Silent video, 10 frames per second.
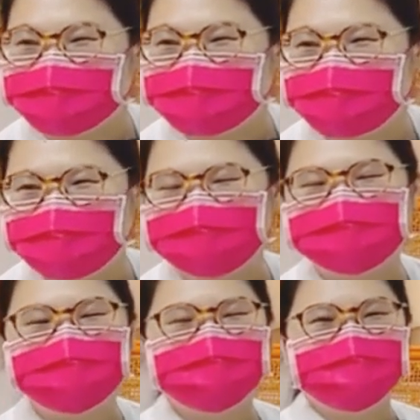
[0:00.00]
好，
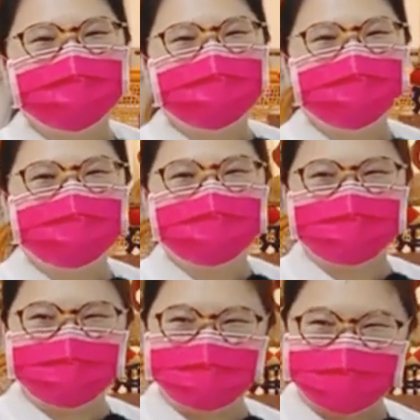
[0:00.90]
那
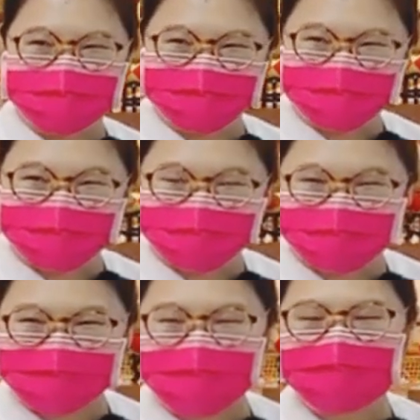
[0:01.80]

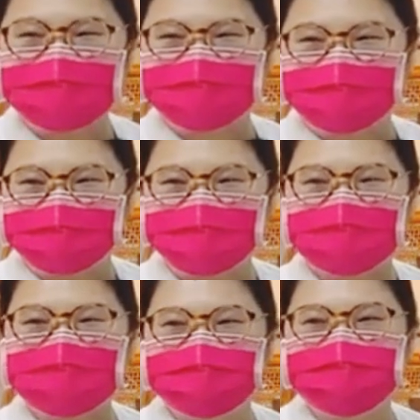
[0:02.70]
在我们学修
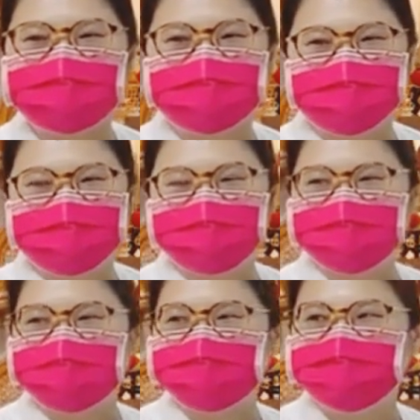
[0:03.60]
的过程呢，